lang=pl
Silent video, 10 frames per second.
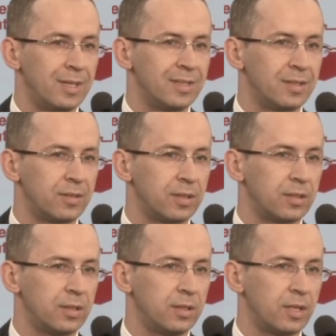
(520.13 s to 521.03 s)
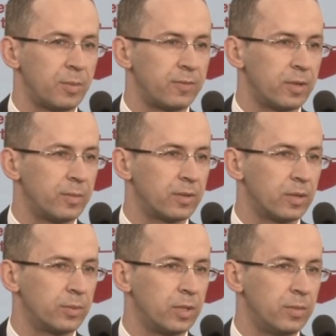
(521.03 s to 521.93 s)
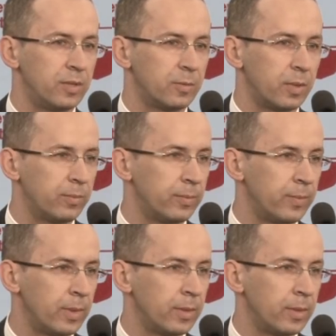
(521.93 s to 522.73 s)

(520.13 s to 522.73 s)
niestety nie napawają nas optymizmem.